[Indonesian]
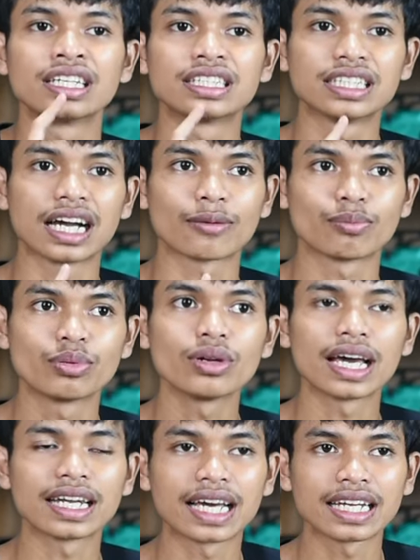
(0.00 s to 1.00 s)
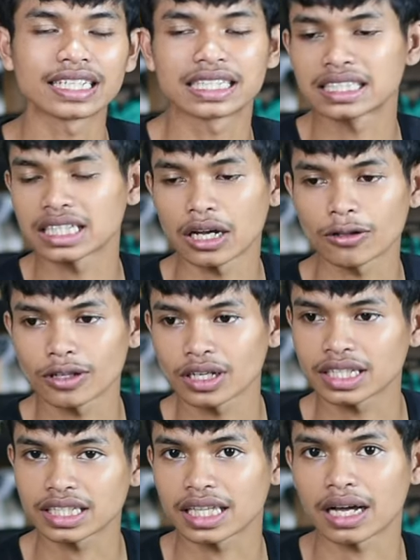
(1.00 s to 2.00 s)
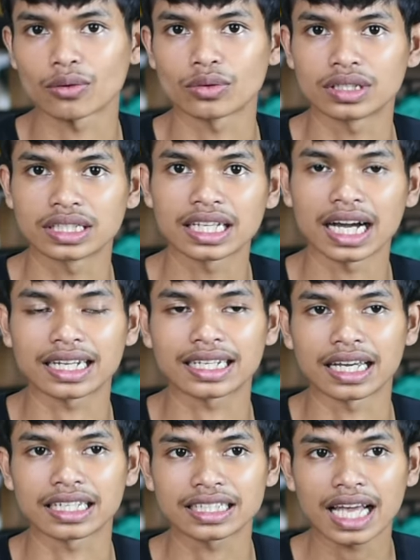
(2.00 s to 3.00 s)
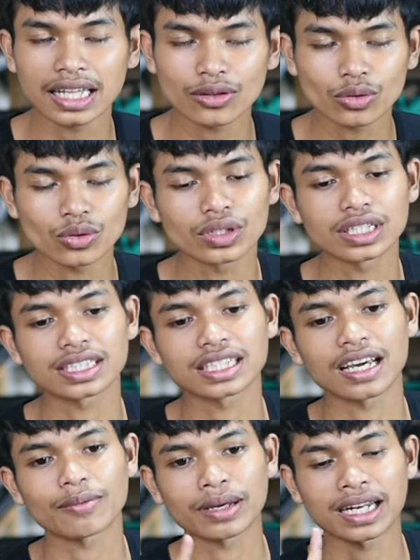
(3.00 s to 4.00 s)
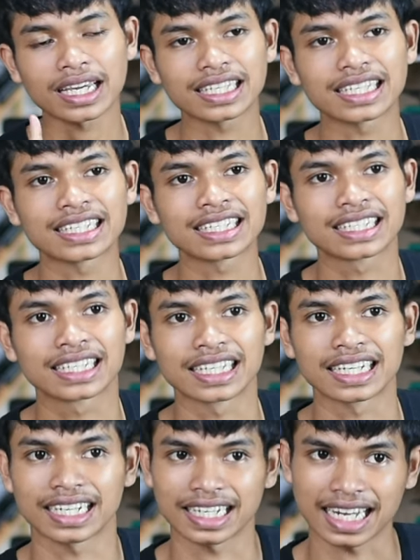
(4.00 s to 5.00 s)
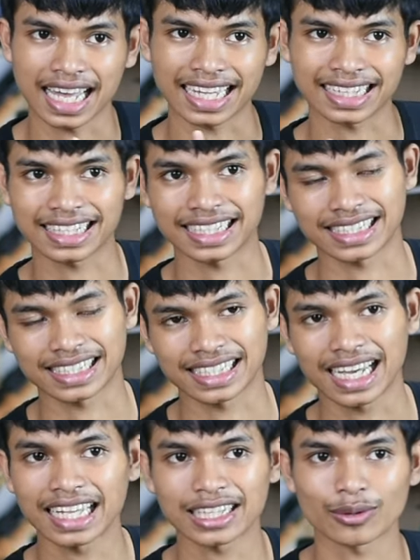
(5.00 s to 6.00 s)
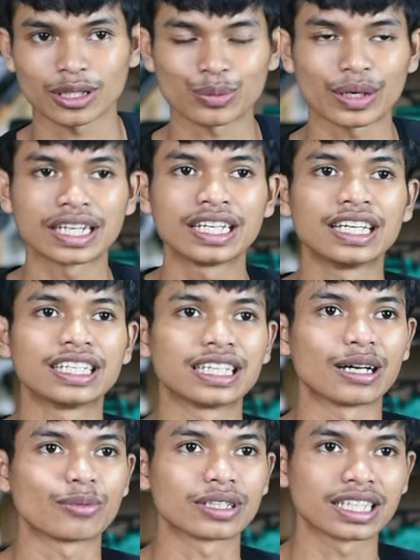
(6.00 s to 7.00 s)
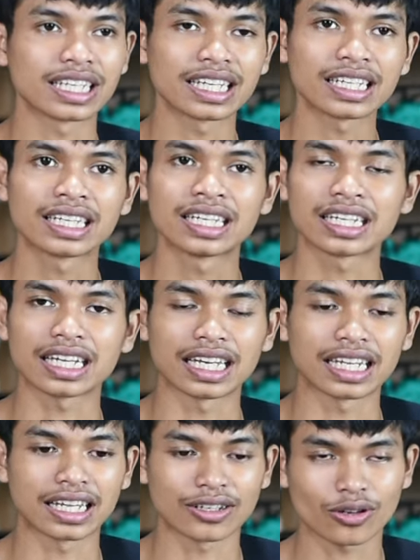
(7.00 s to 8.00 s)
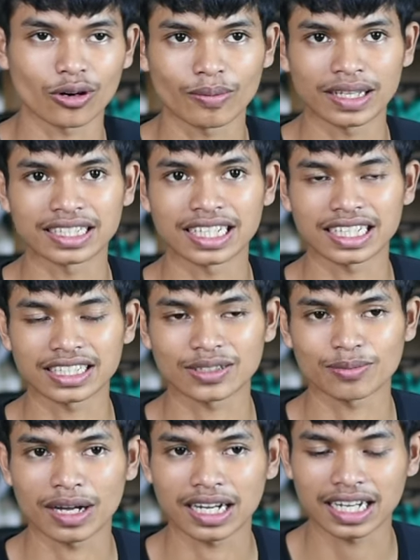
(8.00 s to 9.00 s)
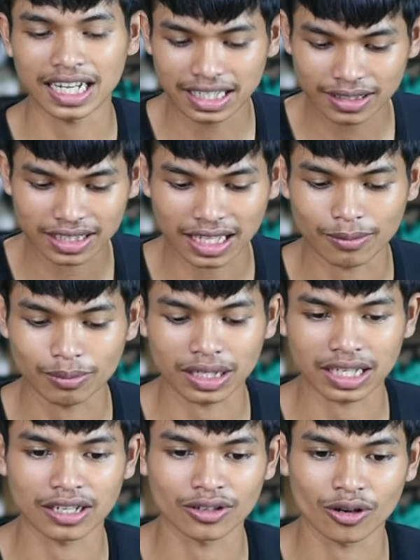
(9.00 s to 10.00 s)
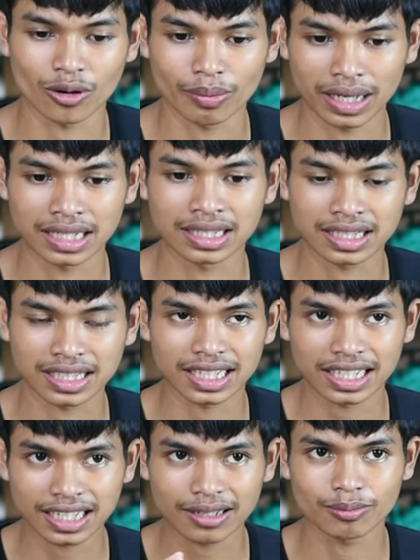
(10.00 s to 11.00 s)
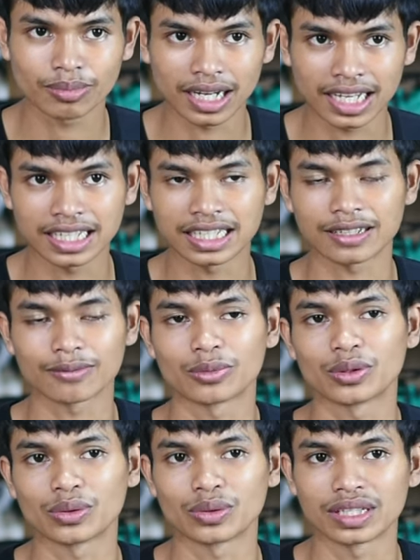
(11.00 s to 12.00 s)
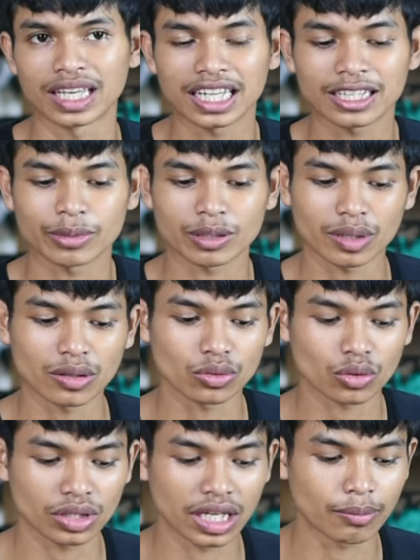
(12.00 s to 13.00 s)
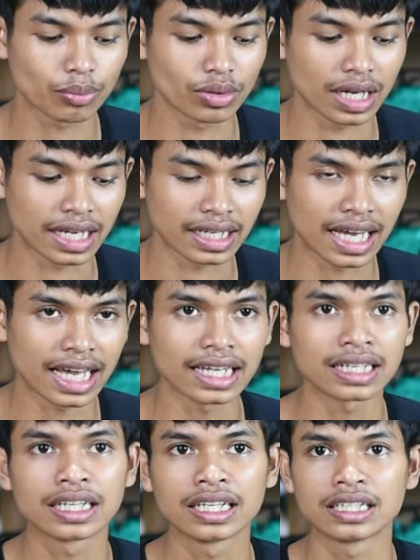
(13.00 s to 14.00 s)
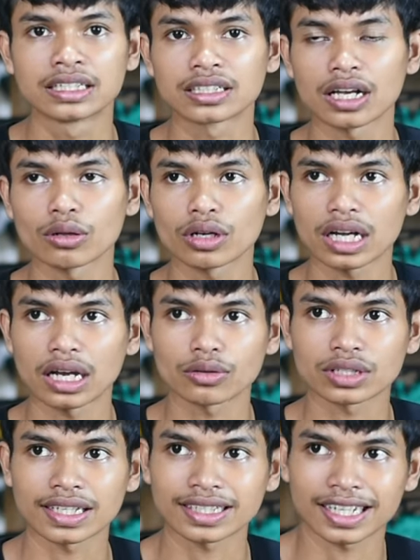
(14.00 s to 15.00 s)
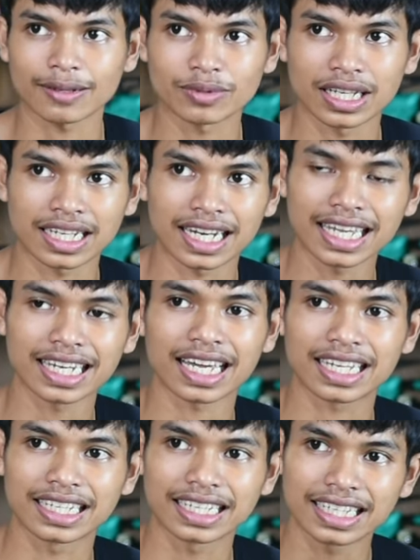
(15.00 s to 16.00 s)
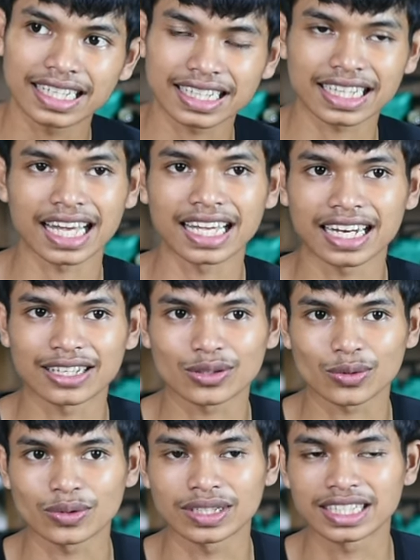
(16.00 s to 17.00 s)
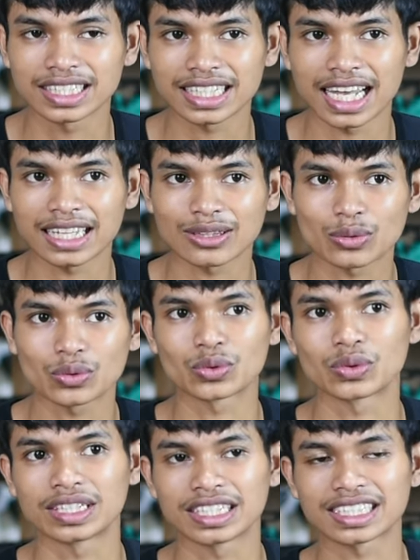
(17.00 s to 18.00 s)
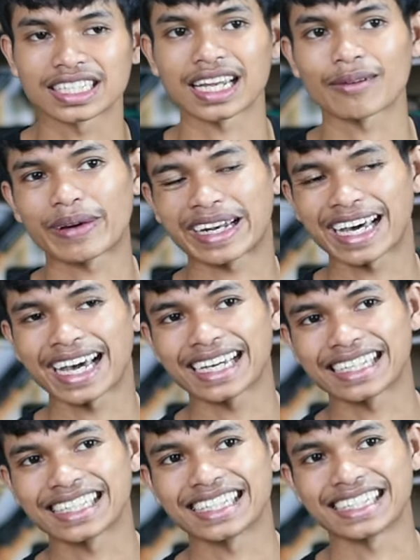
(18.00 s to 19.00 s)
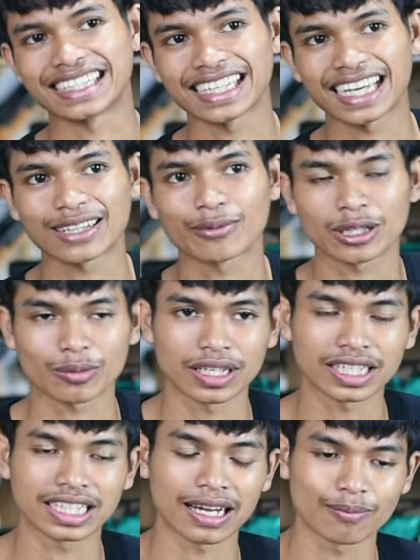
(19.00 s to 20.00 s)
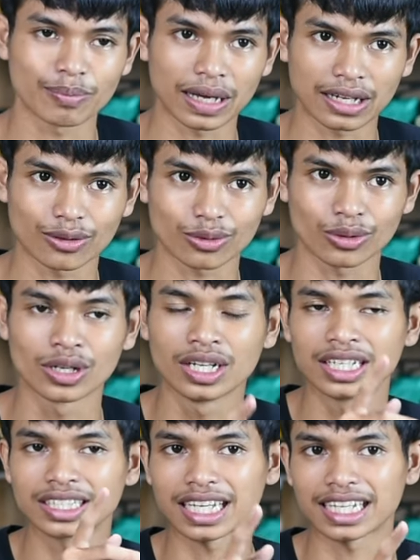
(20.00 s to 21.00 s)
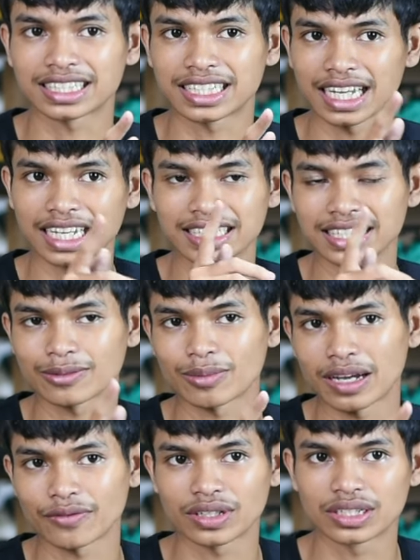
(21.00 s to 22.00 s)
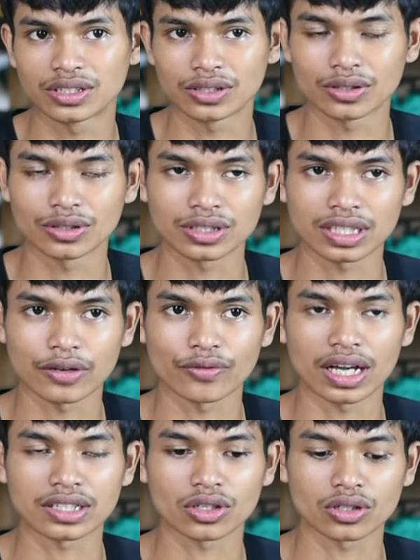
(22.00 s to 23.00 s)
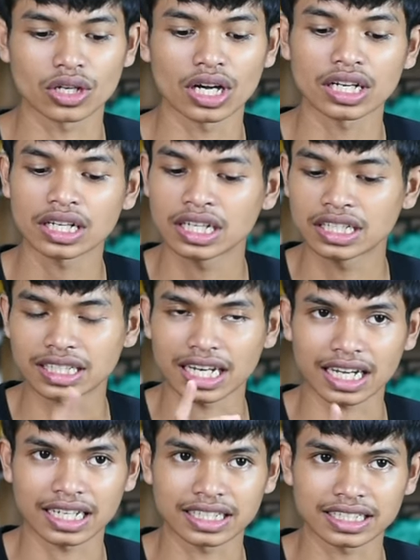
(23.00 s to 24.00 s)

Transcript: yang bulanan insya Allah kita undi ada satu satu unit senapan angin gratis ya teman-teman yang penting kalian komennya yang semangat tampilkan komen terbaikmu ya teman-teman untuk yang bulanan Insya Allah kalau subscribe-nya naik lagi kita langsung undi satu unit senapan angin ya teman-teman yang baru saja simak video CV Asodor silahkan di